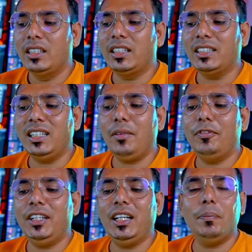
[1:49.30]
जैसे आप
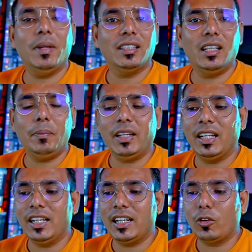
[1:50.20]
विथ टीपीएसएल पे
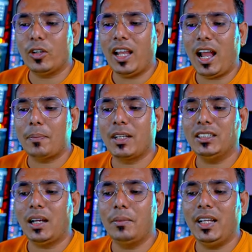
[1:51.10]
क्लिक करोगे आपके
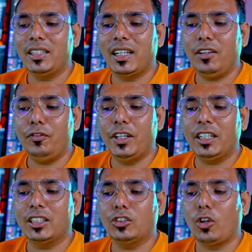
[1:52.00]
सामने आ जाएगा
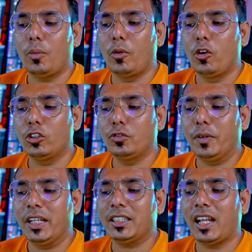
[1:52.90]
फेक स्टॉप लॉस
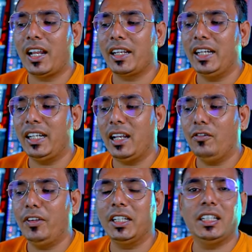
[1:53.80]
फेक टारगेट एंड
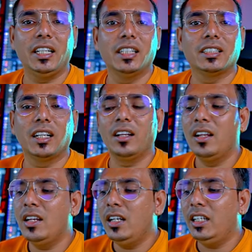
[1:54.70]
फेक टीएसएल
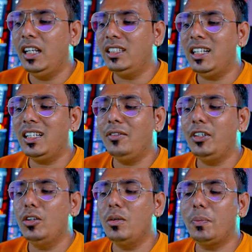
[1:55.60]
टीएसएल की
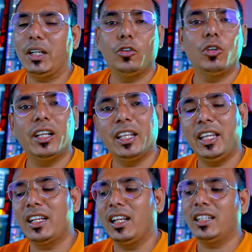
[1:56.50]
वीडियो में पर्टिकुलर
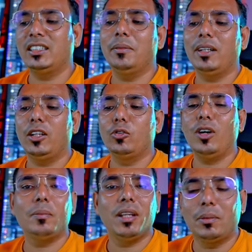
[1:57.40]
एक अलग से बना
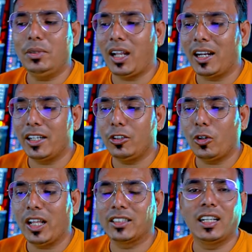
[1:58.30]
दूंगा अभी हम टारगेट
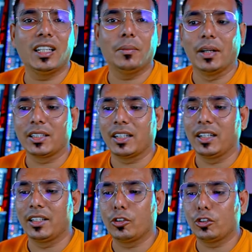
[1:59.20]
और एसएल की बात कर
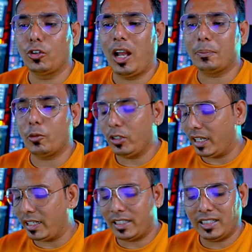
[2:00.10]
लेते हैं तो आपको क्या
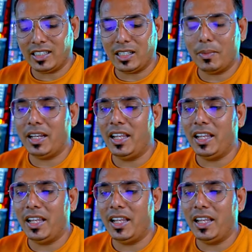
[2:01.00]
करना है जैसे मैंने